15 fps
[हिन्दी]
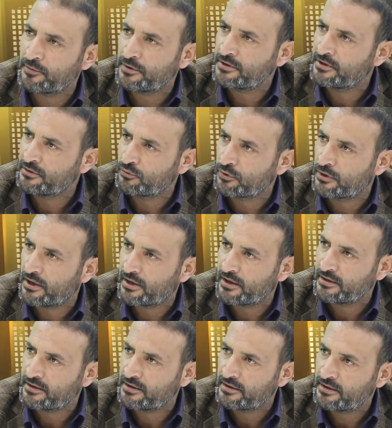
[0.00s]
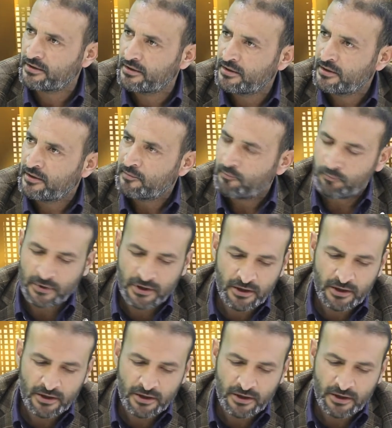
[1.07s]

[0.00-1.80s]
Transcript: में दिन गुजार रहे थे हम्म।